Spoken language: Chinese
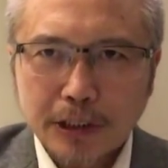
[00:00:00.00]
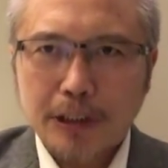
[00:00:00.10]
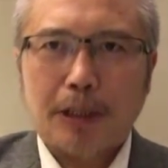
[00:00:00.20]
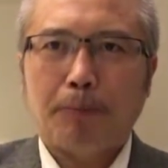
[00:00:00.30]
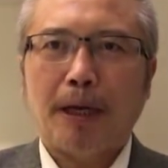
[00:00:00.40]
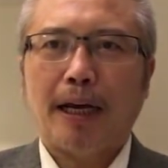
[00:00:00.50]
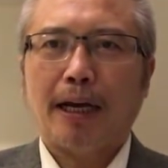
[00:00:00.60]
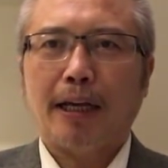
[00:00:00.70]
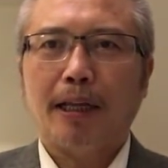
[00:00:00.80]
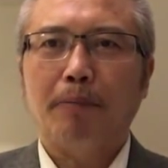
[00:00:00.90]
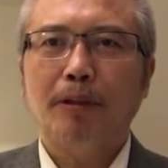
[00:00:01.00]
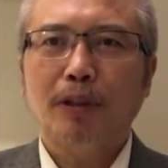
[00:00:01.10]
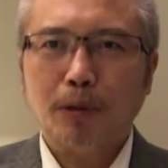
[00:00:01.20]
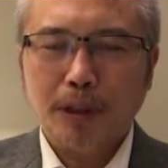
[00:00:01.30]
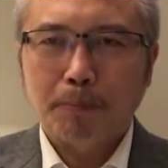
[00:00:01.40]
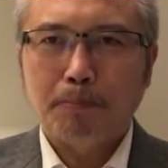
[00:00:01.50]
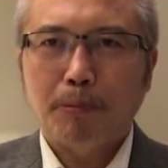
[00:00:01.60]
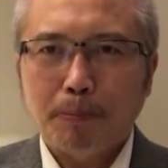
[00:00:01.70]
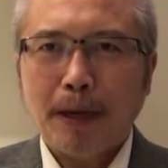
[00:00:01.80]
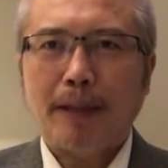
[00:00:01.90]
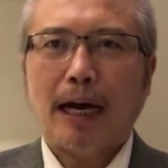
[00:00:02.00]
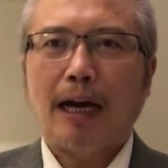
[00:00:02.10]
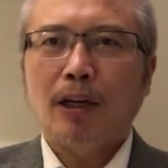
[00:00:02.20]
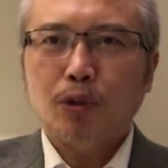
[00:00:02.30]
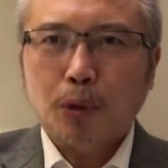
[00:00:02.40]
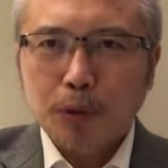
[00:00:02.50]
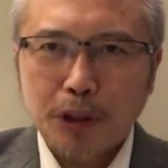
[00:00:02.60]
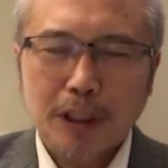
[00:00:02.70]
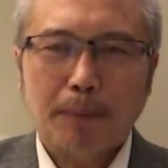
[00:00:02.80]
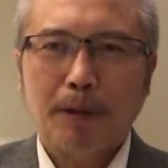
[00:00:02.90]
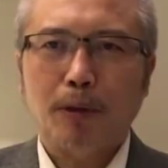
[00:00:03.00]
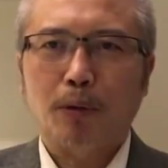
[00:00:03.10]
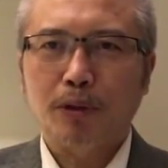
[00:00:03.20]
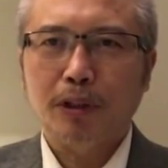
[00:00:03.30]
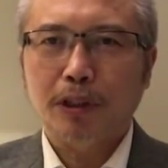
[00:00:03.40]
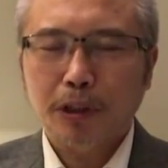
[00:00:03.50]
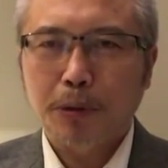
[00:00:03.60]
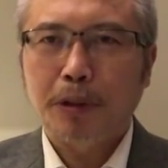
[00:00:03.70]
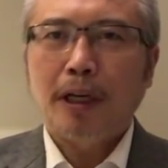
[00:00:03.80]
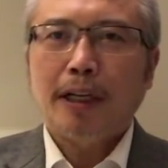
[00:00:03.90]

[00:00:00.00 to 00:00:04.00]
市里面呢给他们造成不便啊，冲击他们的统治秩序，